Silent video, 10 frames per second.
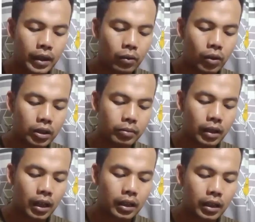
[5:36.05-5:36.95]
Uas
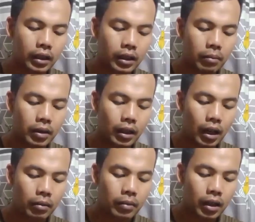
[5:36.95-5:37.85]
menghadiri tablik
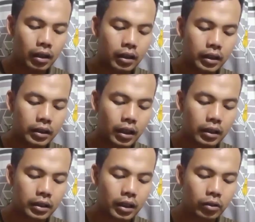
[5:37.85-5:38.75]
akbar di
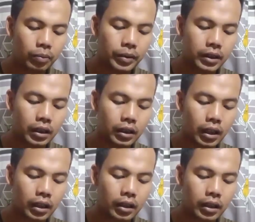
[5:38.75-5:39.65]
salah satu
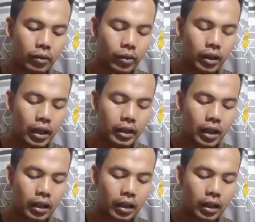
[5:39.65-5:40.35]
pesantren di wilayah